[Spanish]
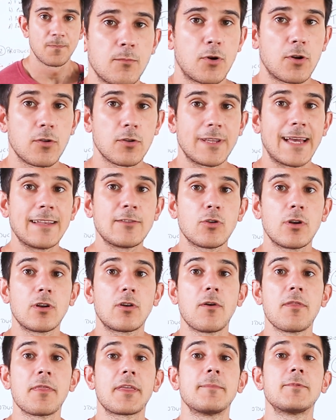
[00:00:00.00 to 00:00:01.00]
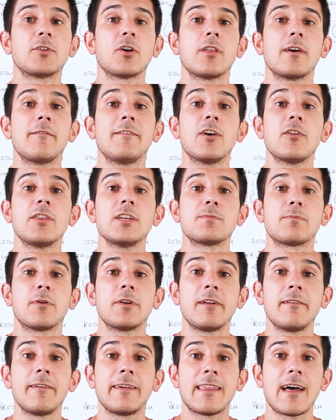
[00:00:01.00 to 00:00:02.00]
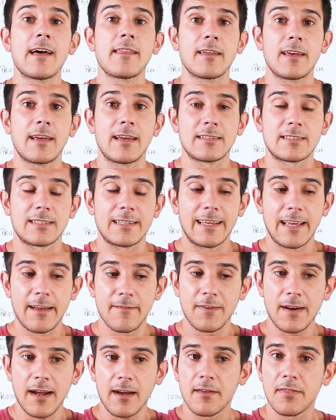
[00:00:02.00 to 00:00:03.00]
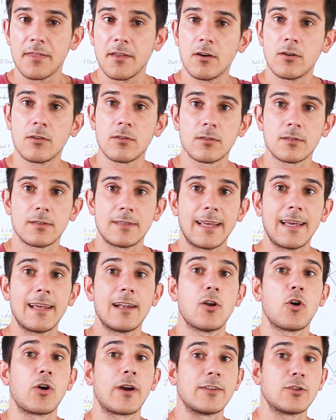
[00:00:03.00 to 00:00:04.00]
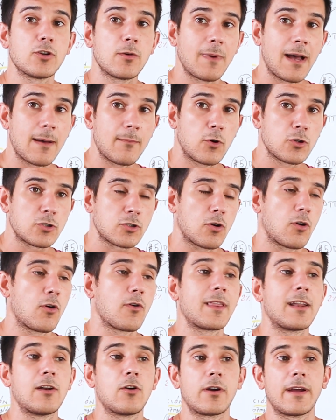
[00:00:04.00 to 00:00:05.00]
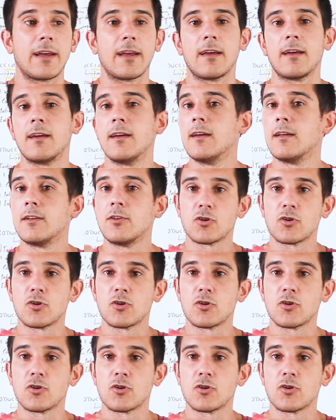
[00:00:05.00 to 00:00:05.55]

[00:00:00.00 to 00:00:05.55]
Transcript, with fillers: Por lo tanto, el concepto de biodisponibilidad es qué fracción de lo que tomamos o de lo que